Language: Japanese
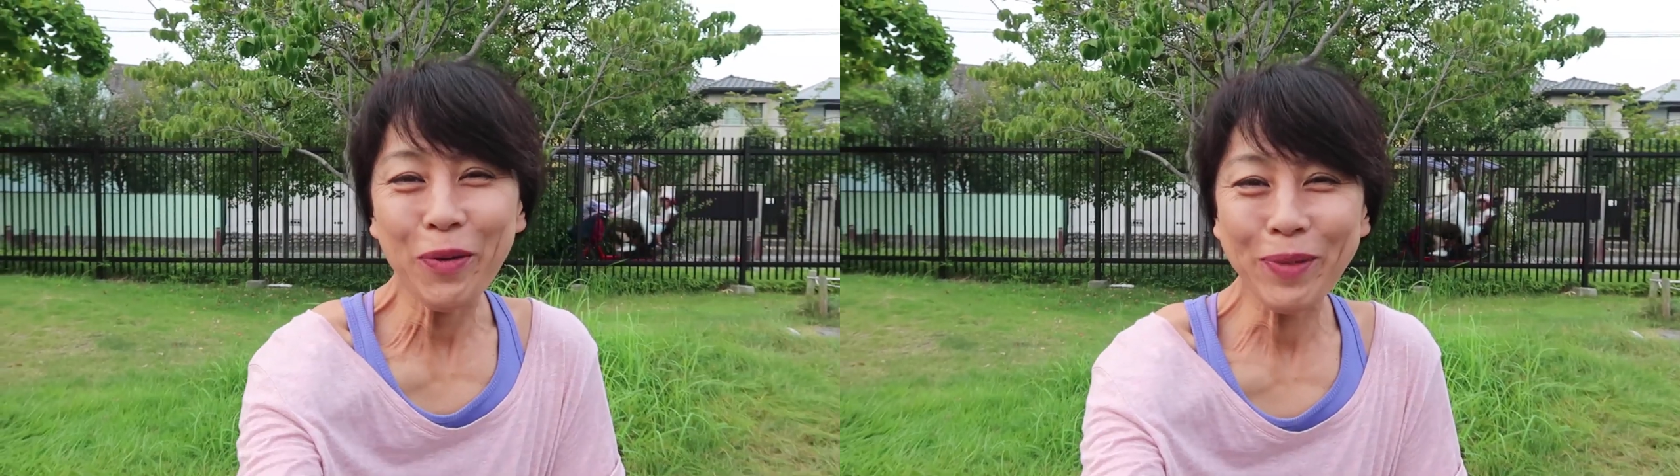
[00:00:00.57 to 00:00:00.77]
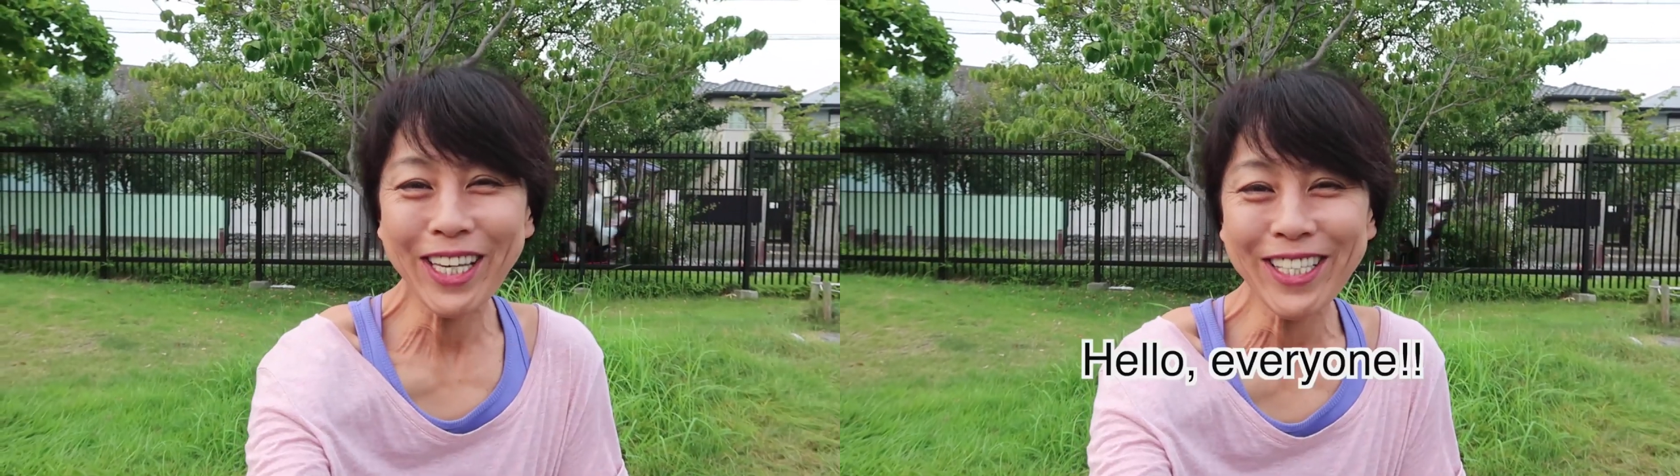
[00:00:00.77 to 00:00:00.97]

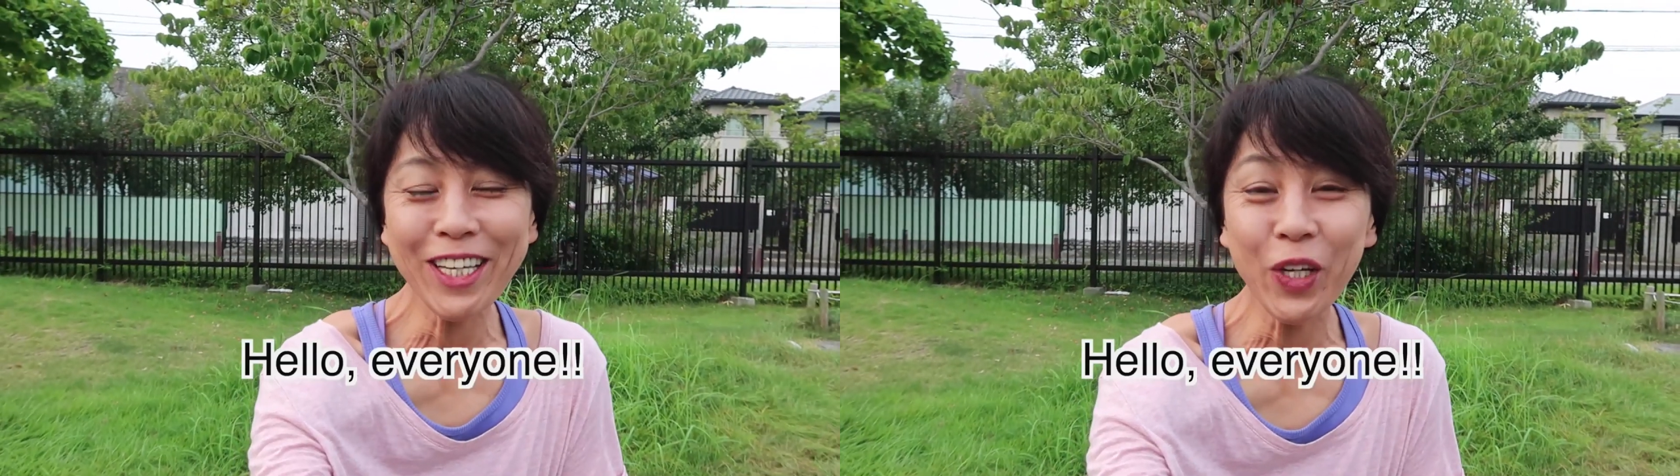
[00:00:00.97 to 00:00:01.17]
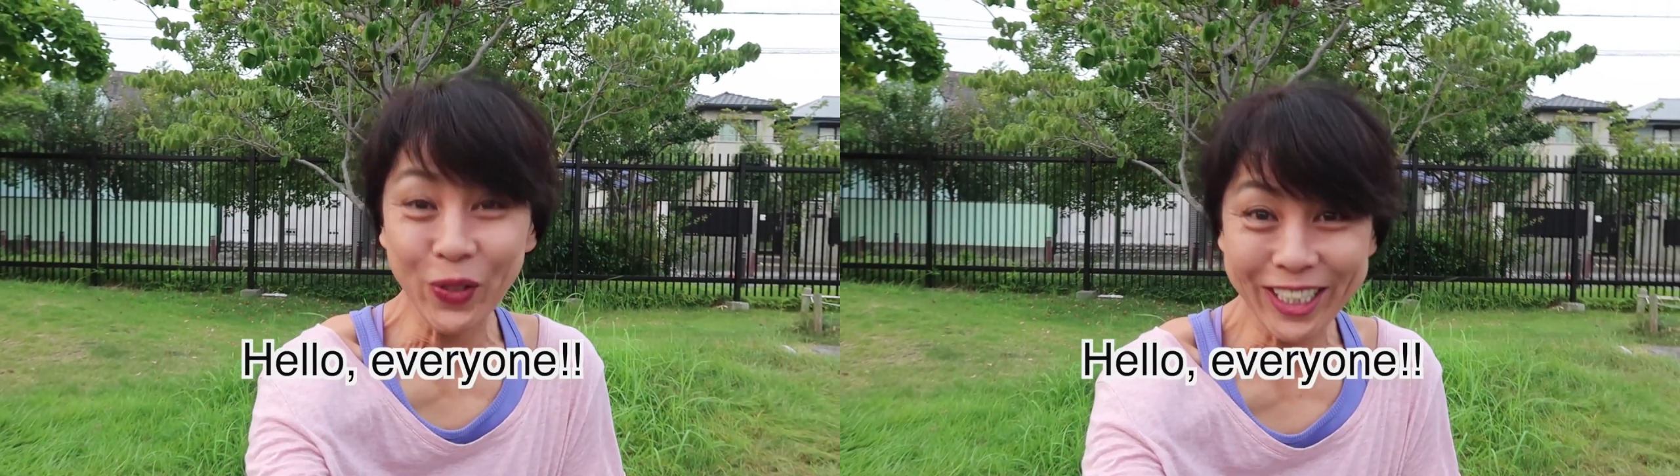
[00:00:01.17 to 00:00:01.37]
皆
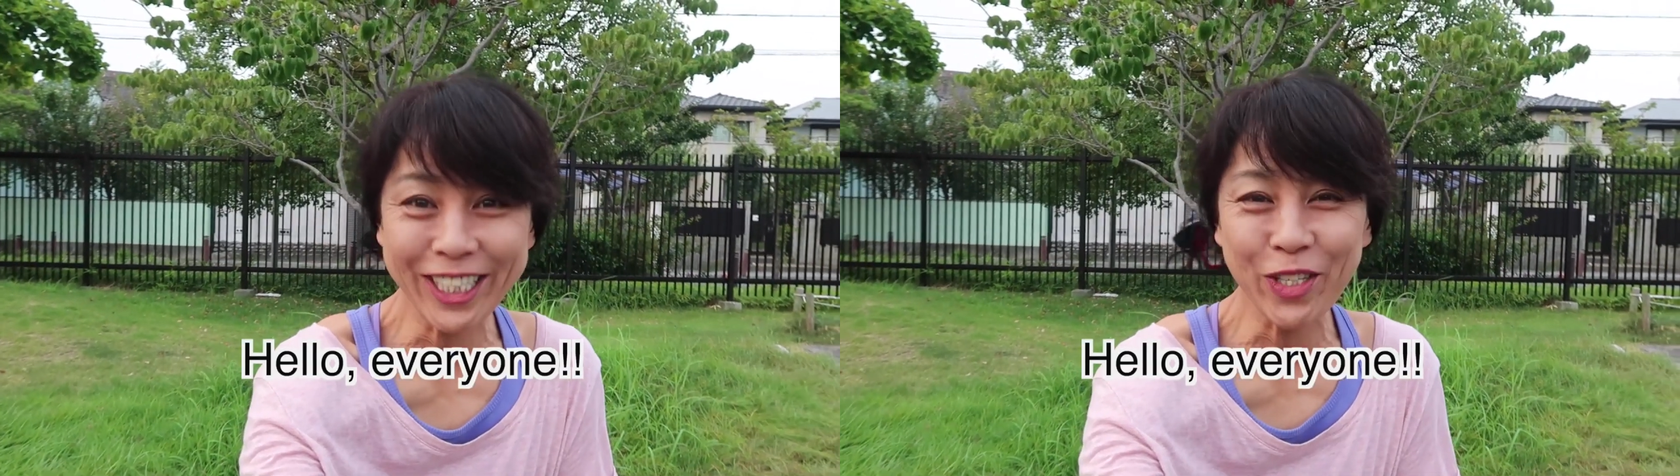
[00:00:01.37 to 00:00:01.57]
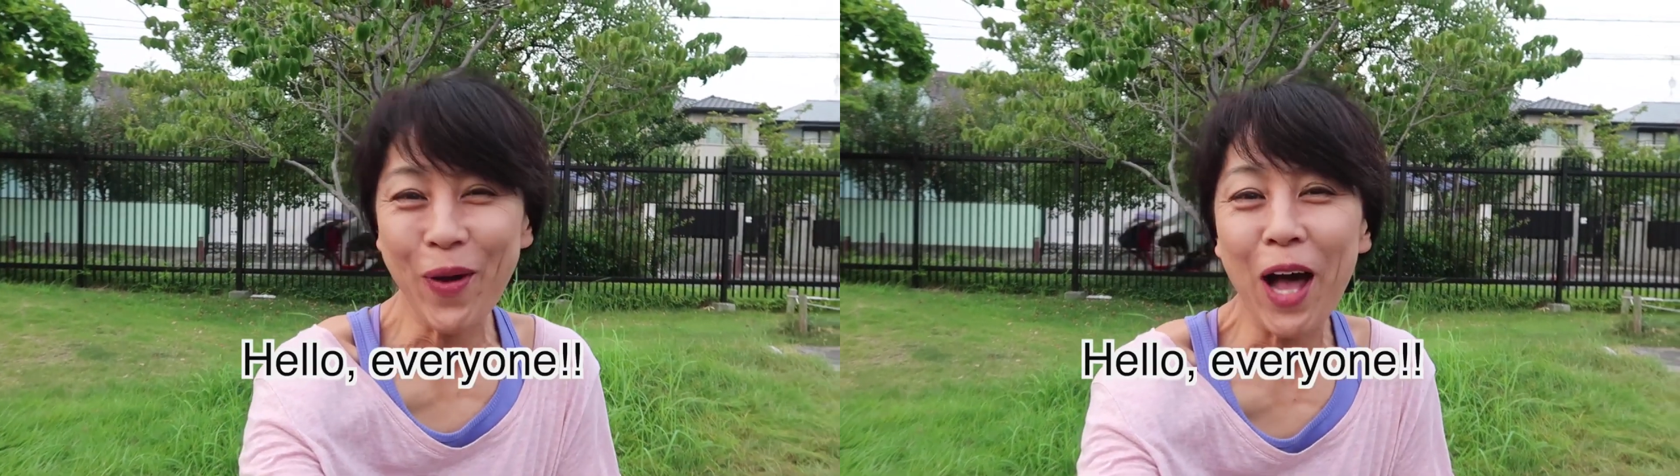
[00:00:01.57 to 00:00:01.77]
さんこんに
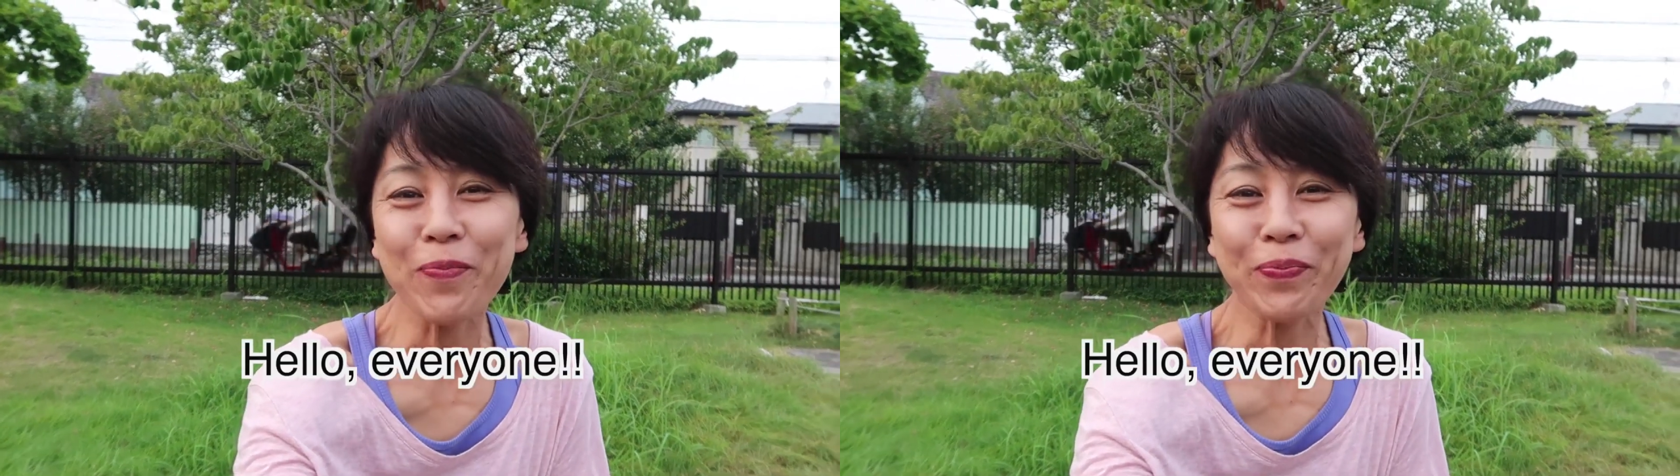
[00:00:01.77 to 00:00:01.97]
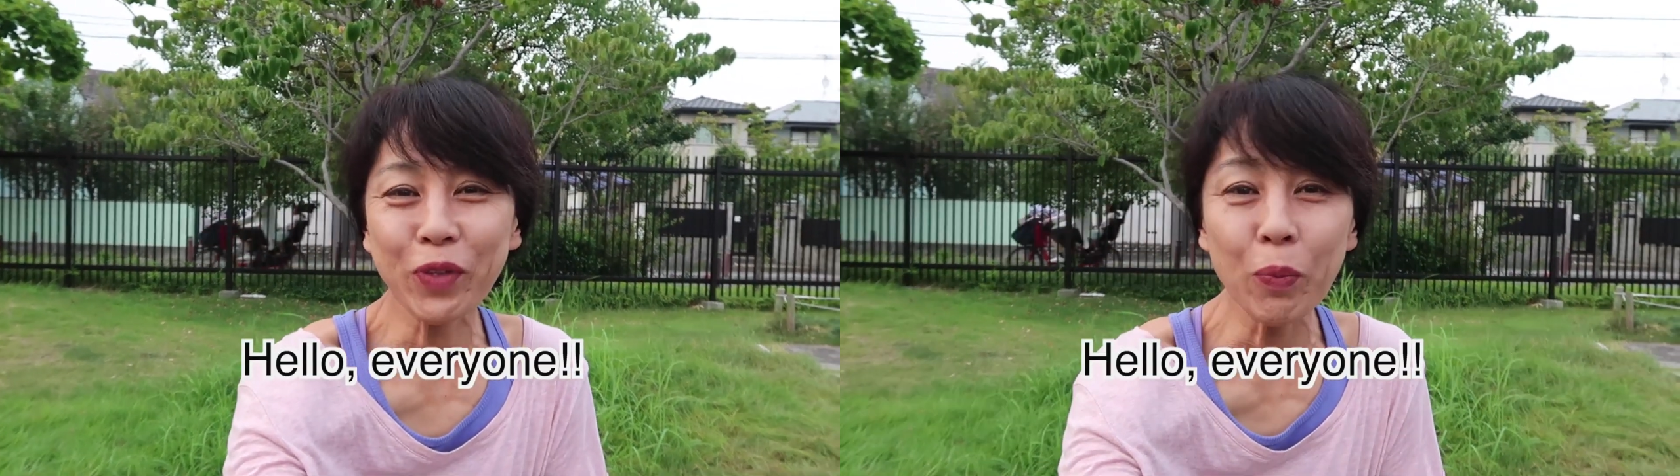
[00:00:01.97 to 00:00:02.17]
ちは、
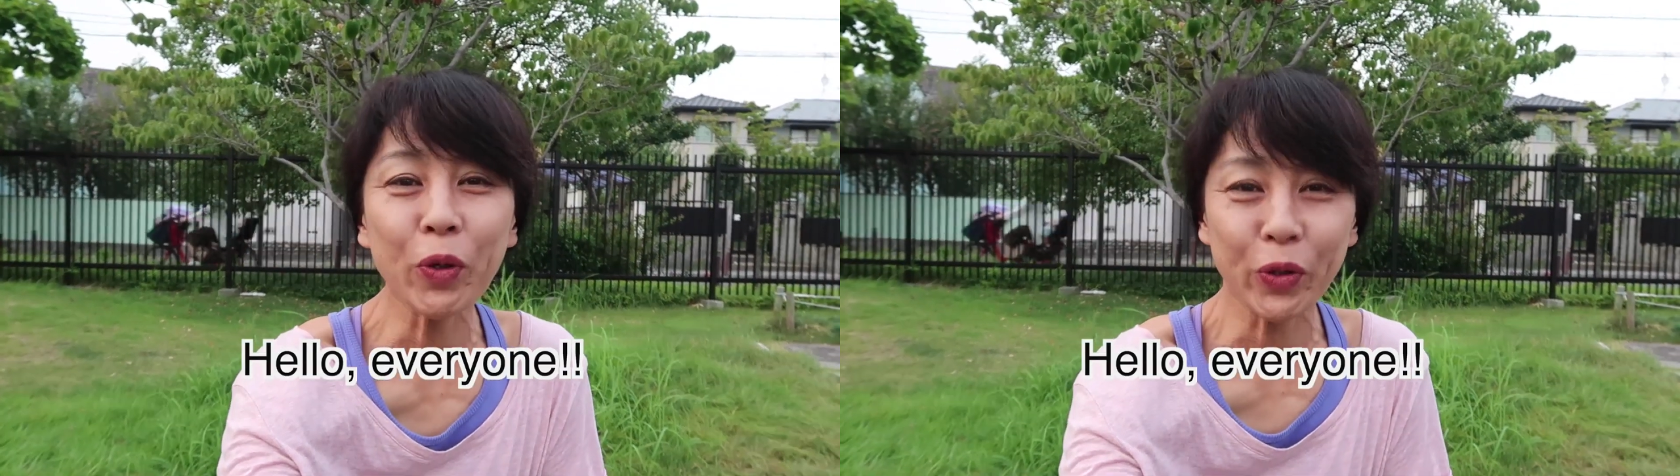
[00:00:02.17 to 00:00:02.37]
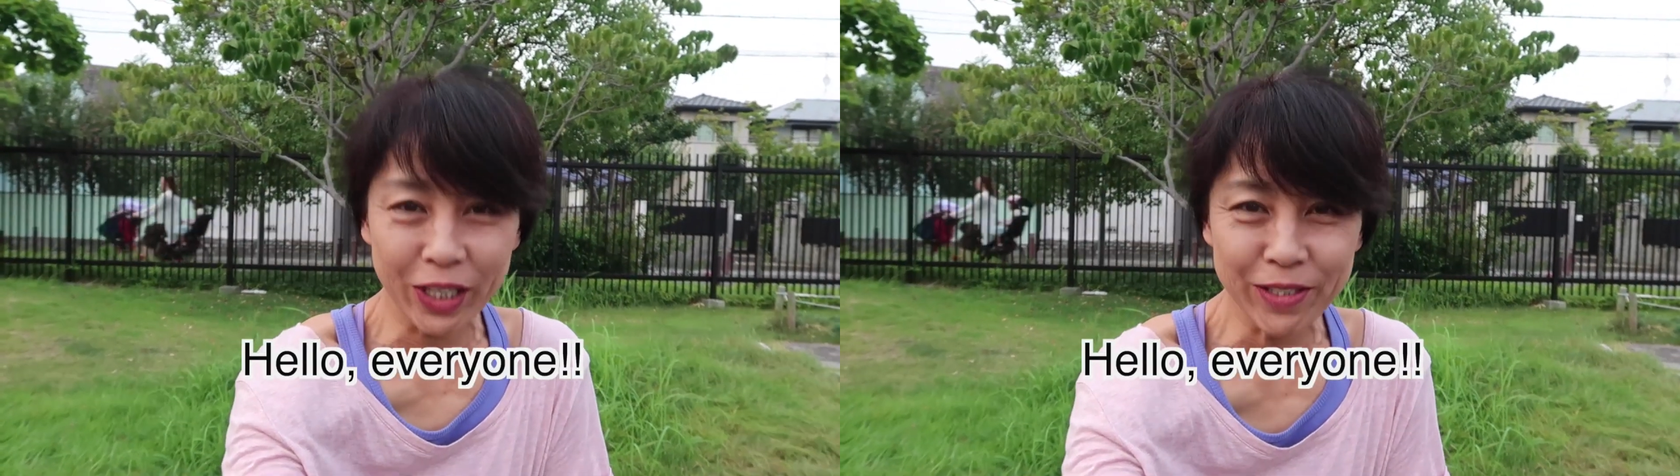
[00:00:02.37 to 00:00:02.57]
と
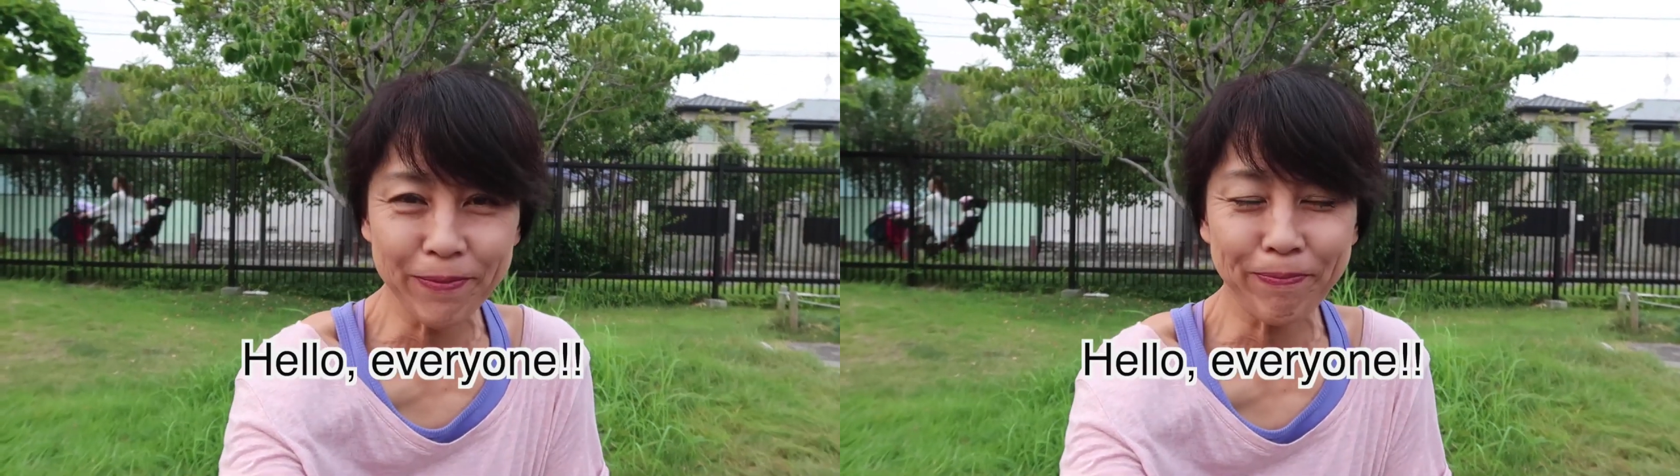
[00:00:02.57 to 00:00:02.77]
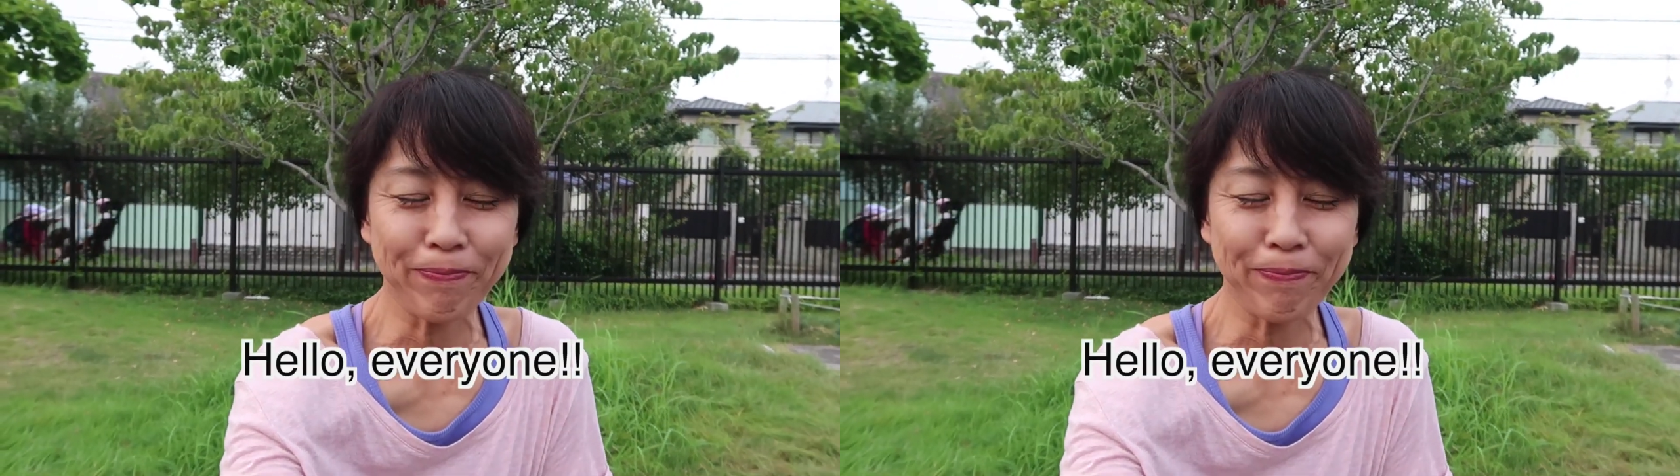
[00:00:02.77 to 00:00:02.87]
もこです。